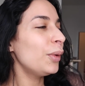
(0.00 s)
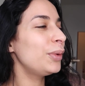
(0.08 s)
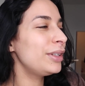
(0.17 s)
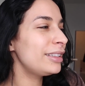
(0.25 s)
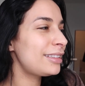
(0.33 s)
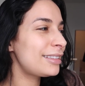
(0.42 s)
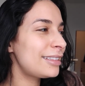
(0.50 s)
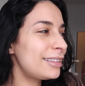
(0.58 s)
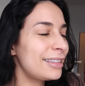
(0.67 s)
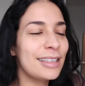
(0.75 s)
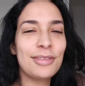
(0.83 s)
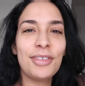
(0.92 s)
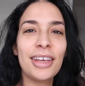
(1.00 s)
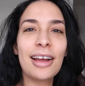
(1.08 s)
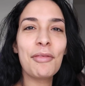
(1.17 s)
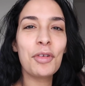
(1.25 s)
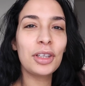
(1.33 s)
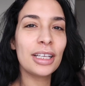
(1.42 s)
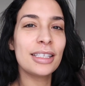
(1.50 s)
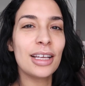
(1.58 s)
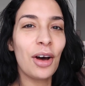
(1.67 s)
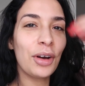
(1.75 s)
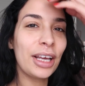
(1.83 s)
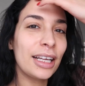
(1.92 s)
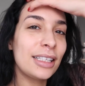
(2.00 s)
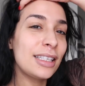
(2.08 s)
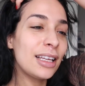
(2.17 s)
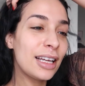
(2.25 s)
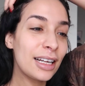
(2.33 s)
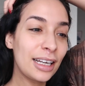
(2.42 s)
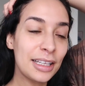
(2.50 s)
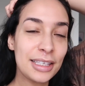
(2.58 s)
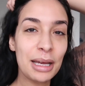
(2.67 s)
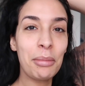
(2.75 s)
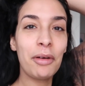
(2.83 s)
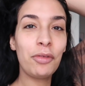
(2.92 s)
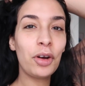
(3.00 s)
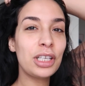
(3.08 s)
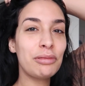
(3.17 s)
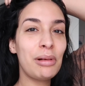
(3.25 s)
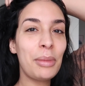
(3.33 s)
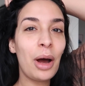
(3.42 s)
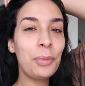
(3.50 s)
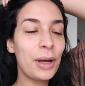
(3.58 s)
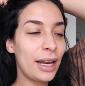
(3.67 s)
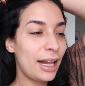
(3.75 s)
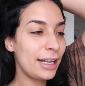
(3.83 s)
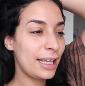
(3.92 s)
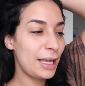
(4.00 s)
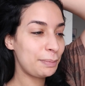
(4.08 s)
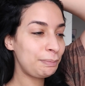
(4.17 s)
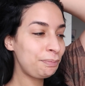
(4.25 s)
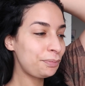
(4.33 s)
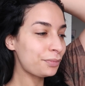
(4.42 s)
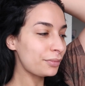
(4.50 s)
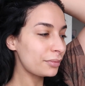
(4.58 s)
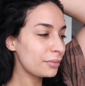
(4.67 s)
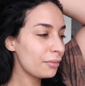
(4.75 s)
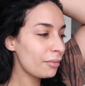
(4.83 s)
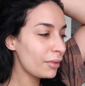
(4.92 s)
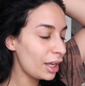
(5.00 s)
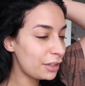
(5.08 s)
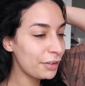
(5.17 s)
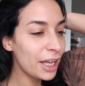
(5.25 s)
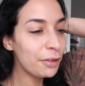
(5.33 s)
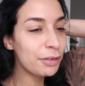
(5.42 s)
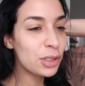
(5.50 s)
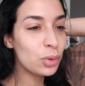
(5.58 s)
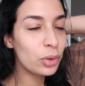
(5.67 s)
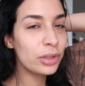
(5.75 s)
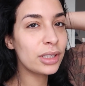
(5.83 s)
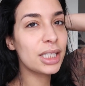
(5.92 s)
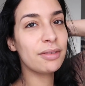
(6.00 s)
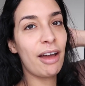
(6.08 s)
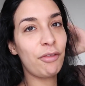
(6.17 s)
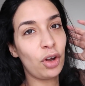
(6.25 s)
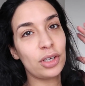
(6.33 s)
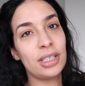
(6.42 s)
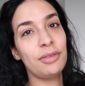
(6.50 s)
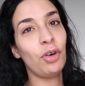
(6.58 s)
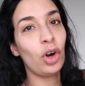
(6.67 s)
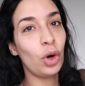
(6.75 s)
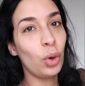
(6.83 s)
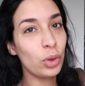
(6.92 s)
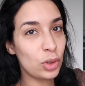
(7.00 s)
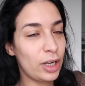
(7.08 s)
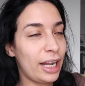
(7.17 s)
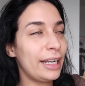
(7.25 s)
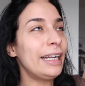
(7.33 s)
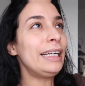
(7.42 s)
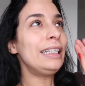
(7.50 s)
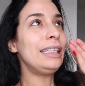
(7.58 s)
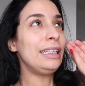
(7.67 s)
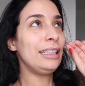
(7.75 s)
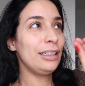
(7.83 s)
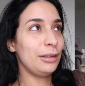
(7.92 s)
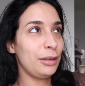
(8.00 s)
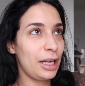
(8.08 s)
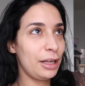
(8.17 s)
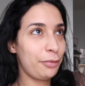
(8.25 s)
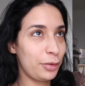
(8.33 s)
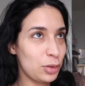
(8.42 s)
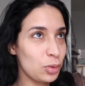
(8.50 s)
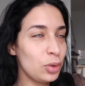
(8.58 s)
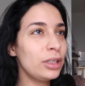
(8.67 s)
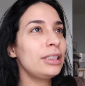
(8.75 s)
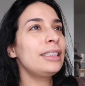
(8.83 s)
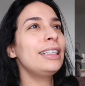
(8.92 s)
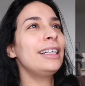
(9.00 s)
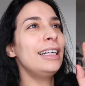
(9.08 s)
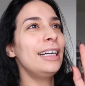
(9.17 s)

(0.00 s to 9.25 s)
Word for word: Und deswegen wird es auch jetzt äh, Dezember-Vlogs auf meinem Hauptkanal geben. Ich werde versuchen, zwei Vlogs die Woche hochzuladen versuchen.